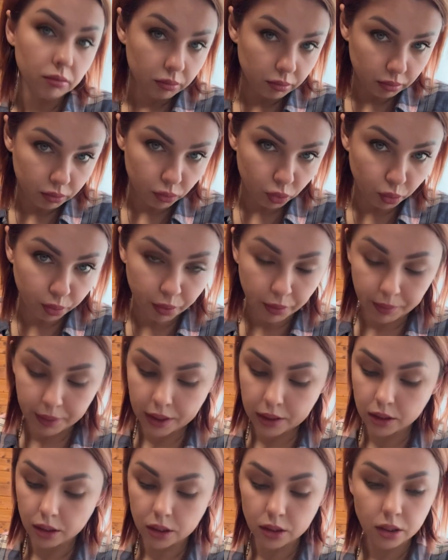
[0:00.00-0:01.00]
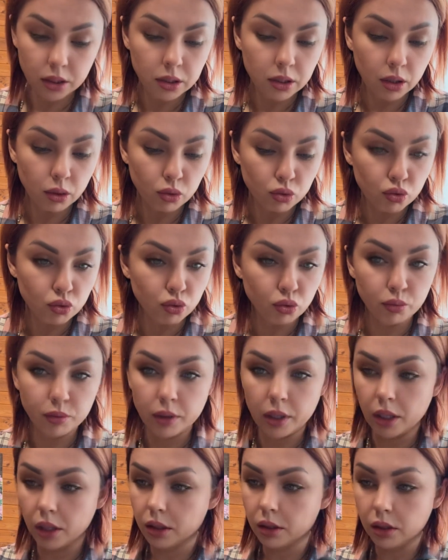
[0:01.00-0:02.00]
Ну, ПМС я сказала, что
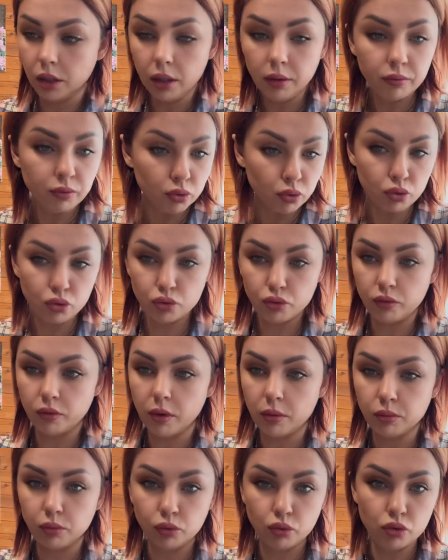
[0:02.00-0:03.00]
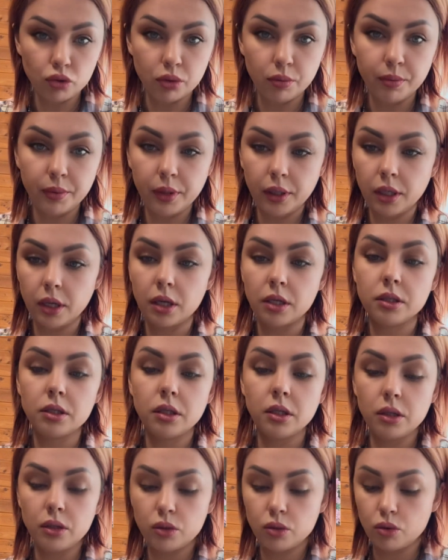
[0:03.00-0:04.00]
убирает, да, все, что вам нужно.
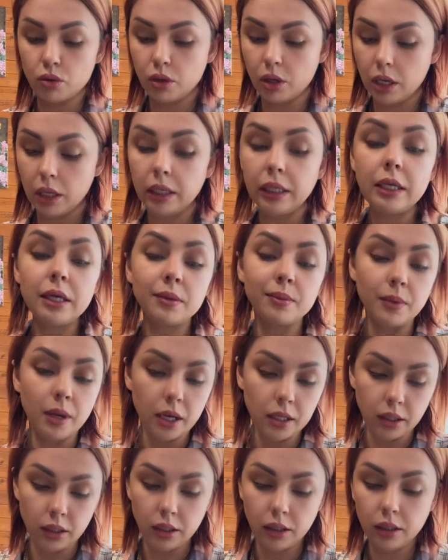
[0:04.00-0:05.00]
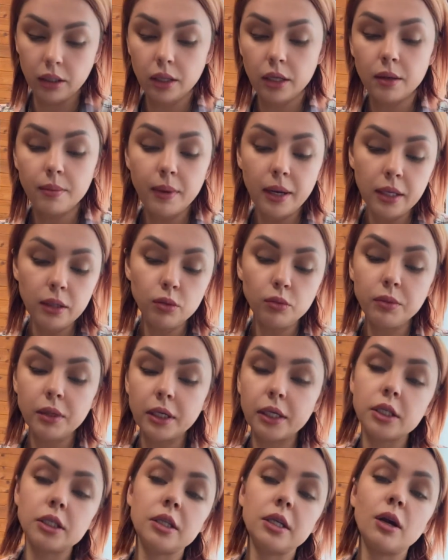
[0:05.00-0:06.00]
Прекрасная история. Германия. Германия, ну, мне
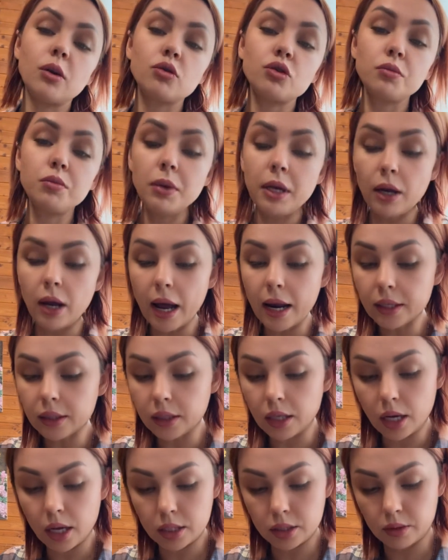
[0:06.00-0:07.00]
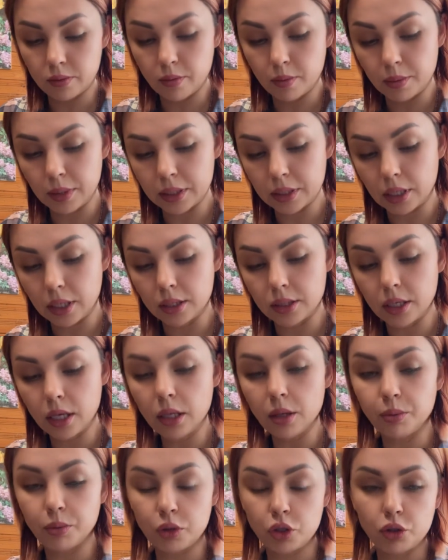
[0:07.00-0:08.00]
кажется, я уже миллиард раз вам
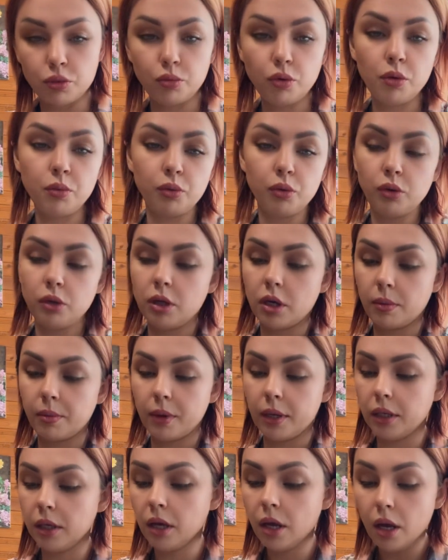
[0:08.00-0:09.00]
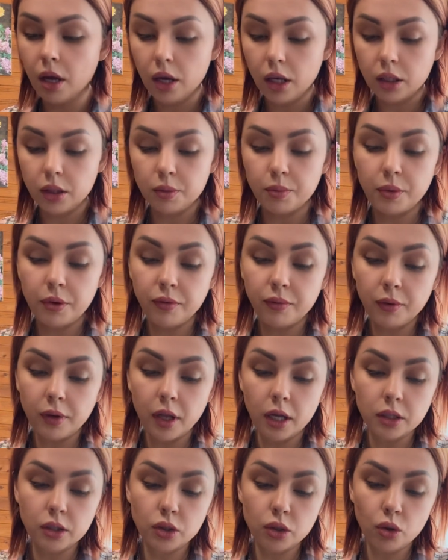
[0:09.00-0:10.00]
рассказала, почему я пью Германию.
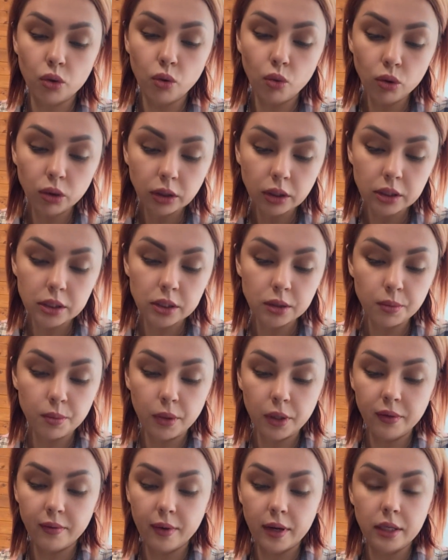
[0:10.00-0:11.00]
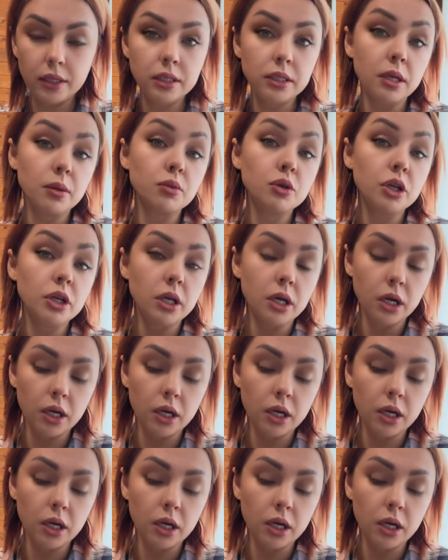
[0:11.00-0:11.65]
Профилактика онкозаболеваний, снабжение